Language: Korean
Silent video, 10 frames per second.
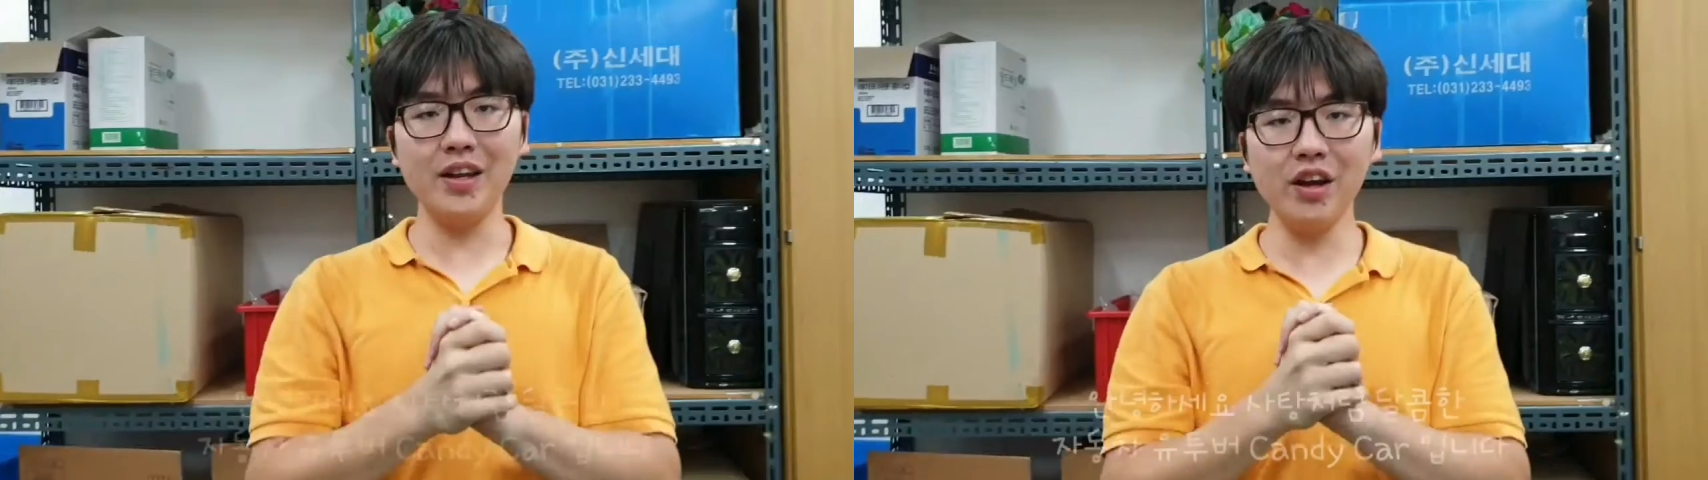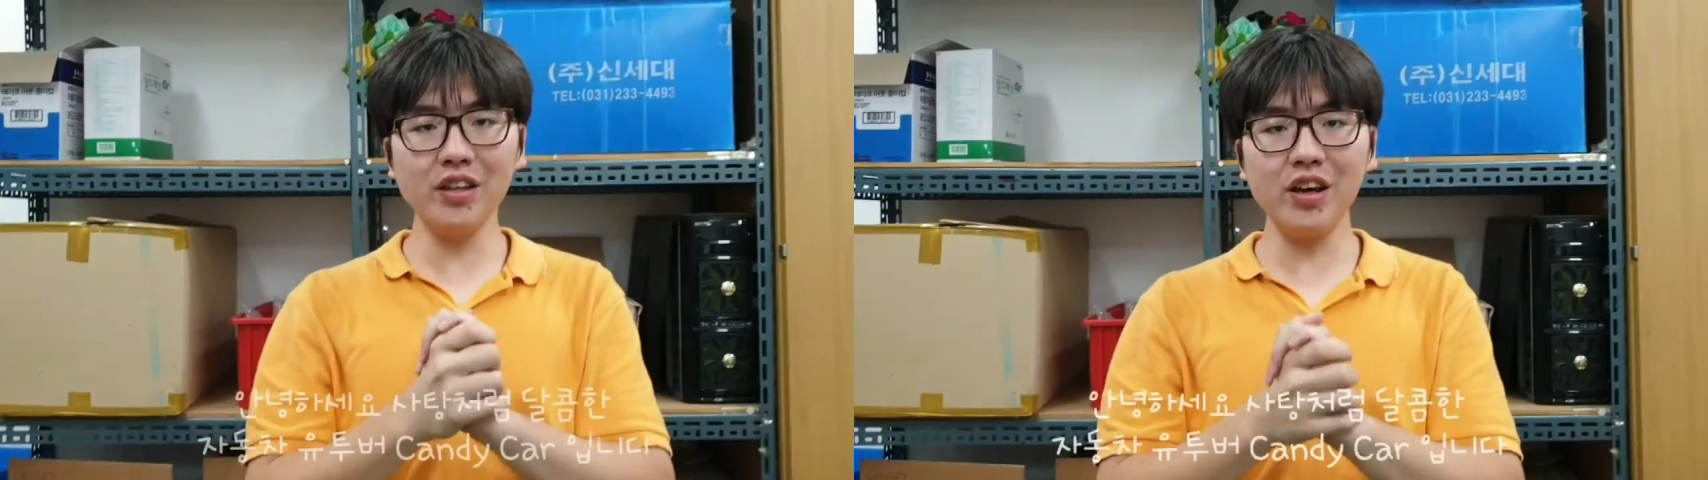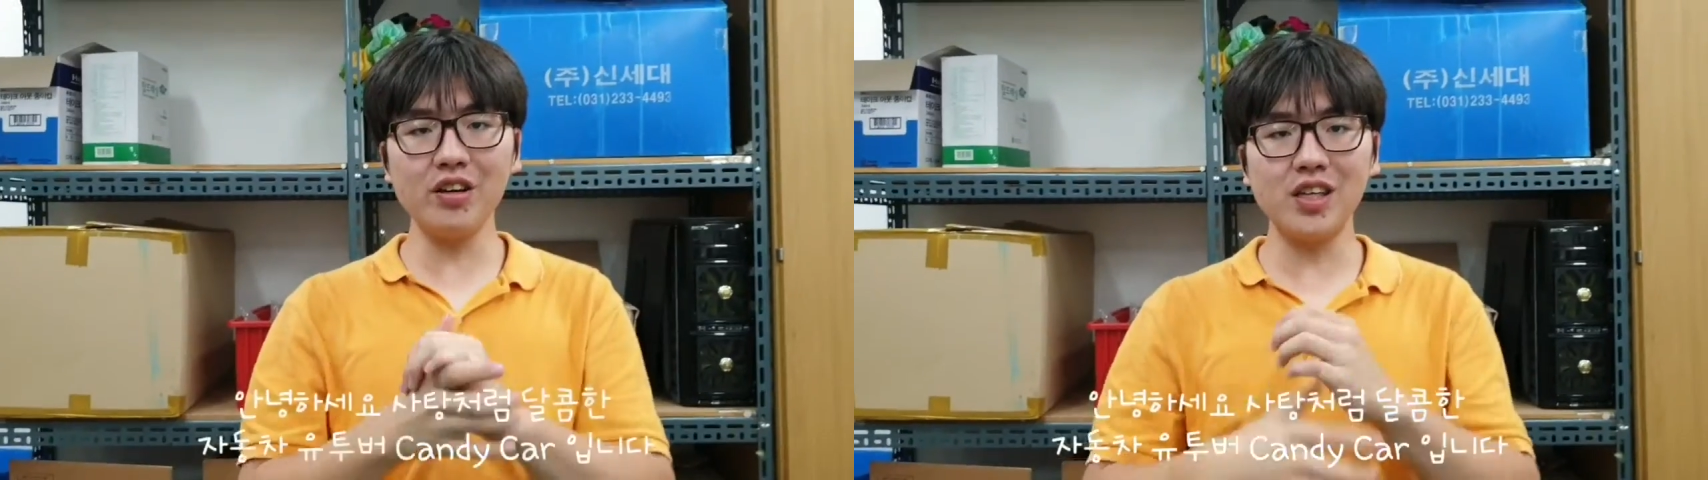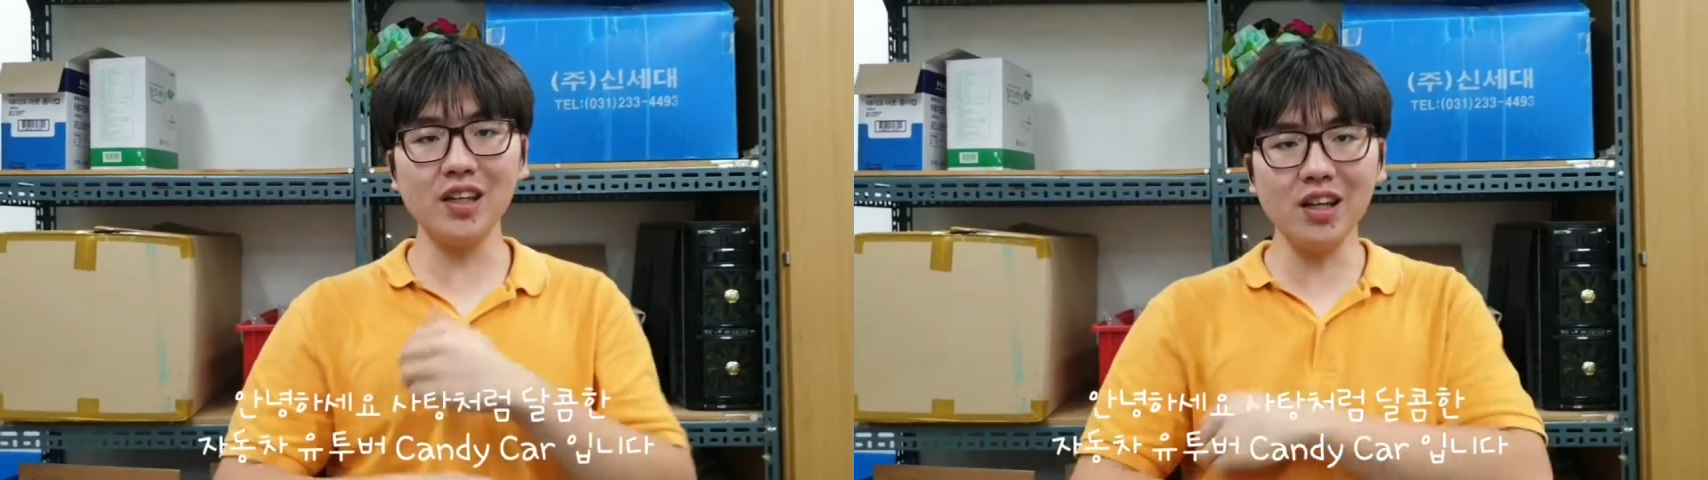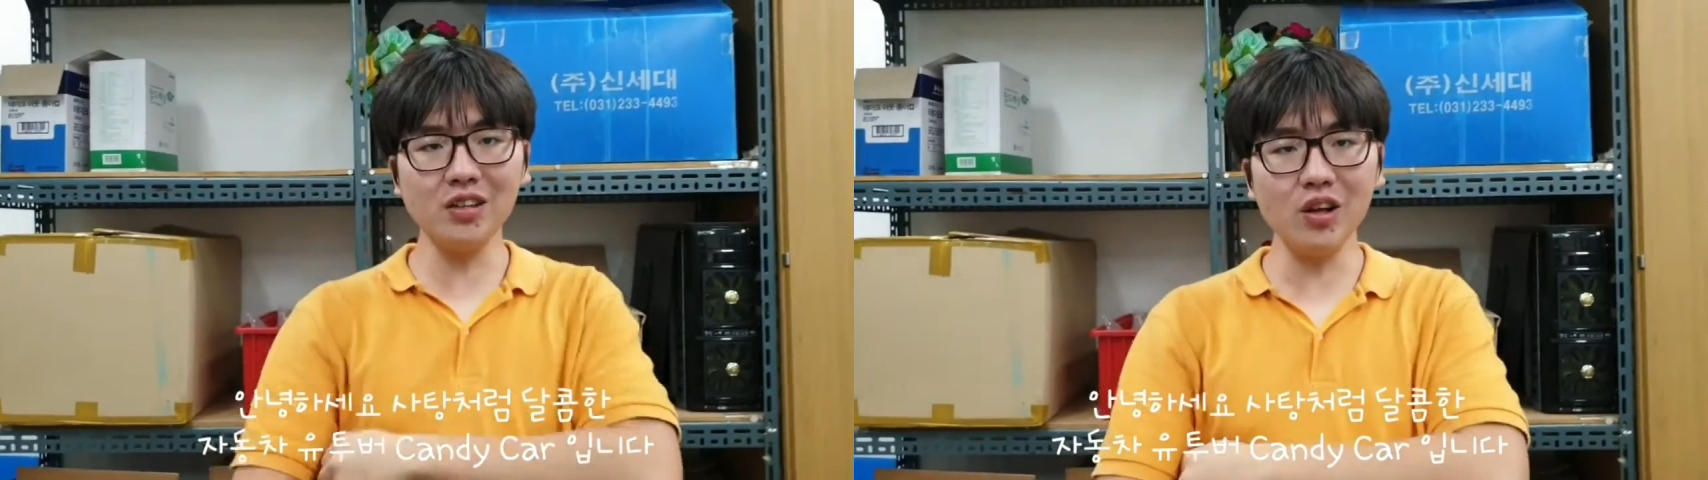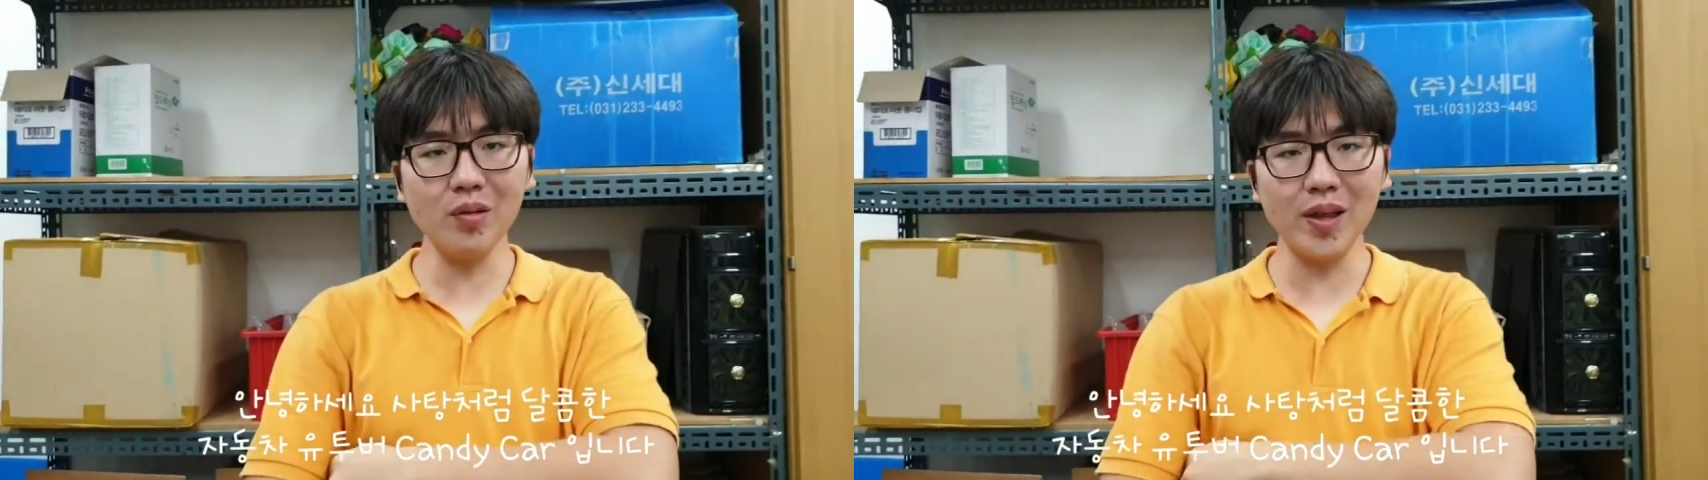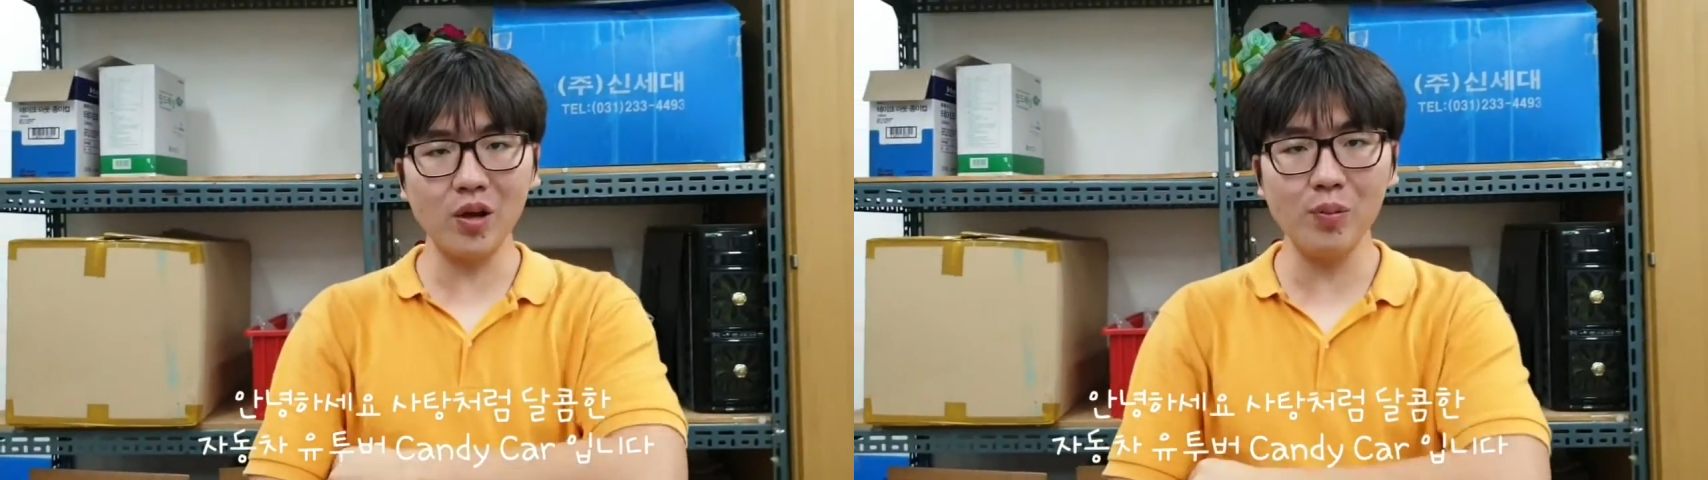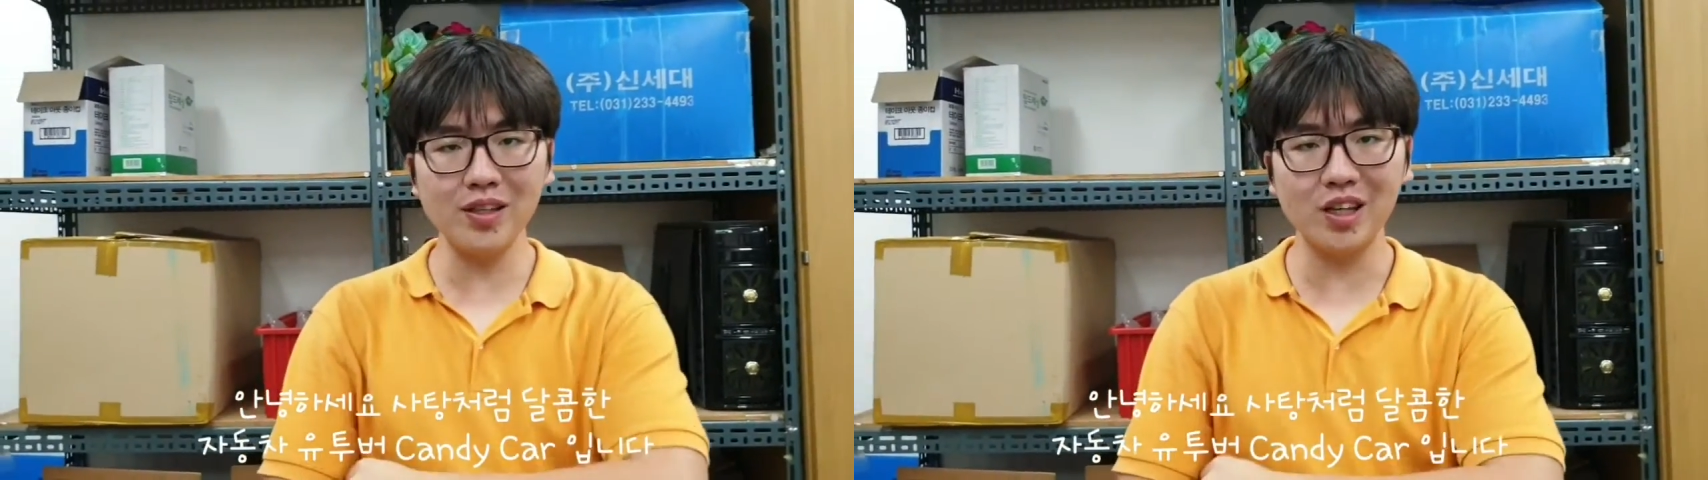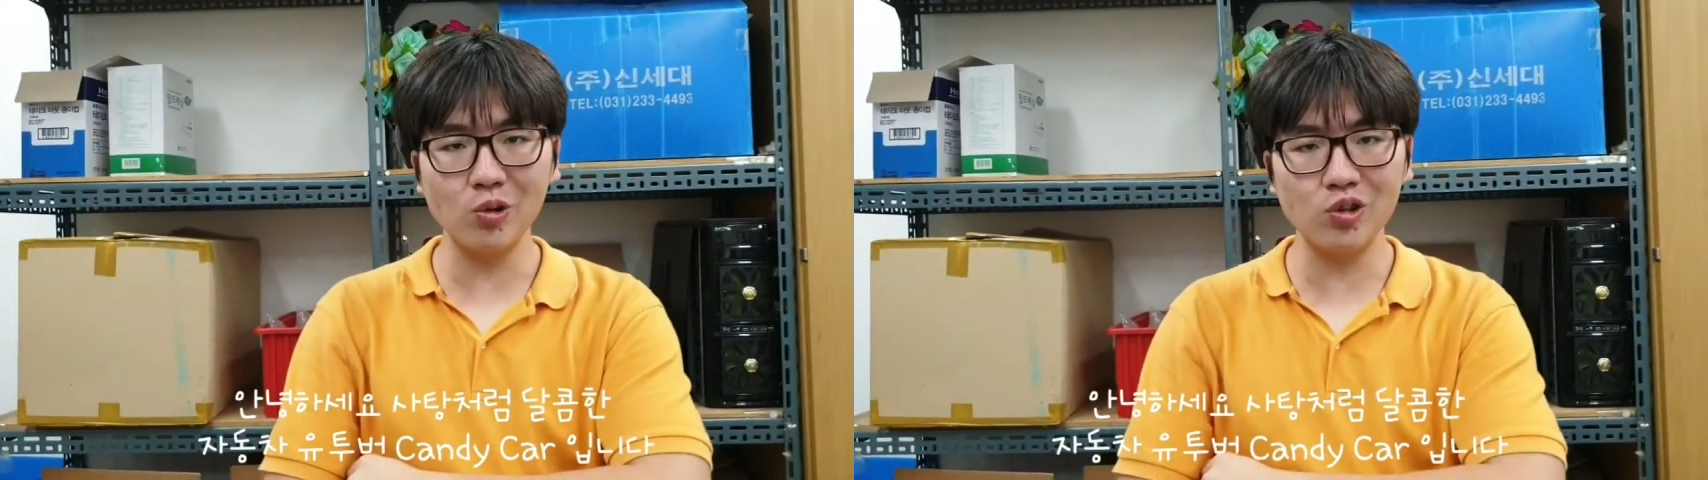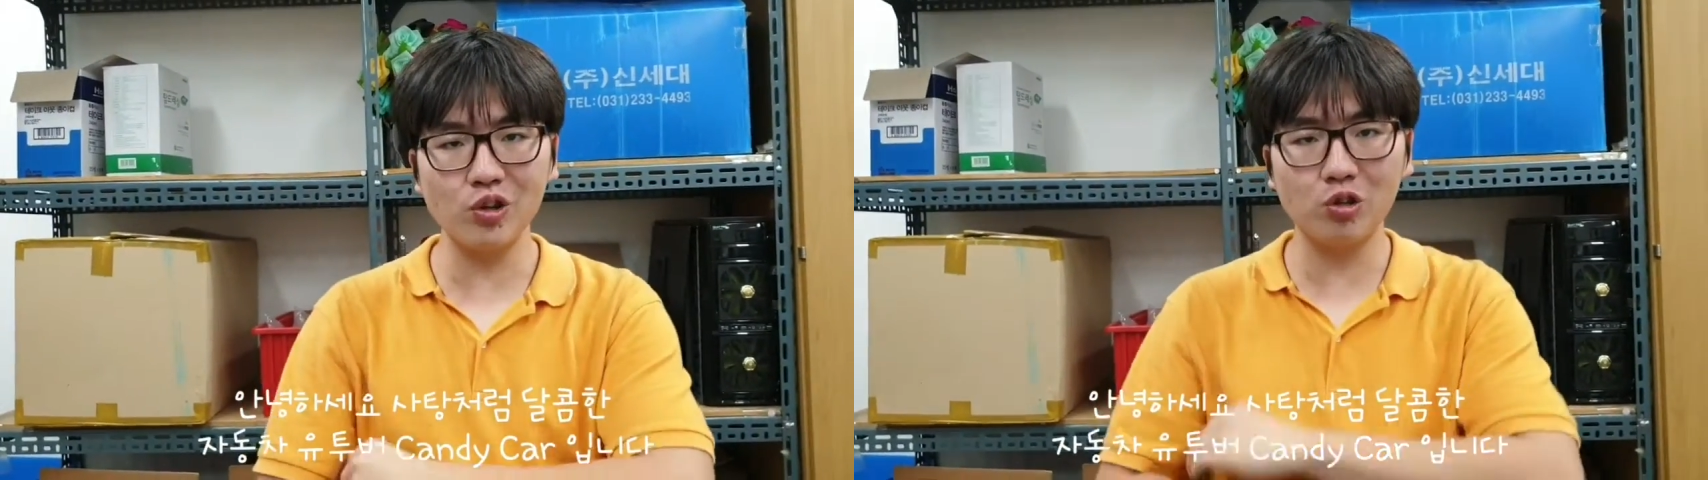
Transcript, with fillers: 안녕하세요 사탕처럼 달콤한 자동차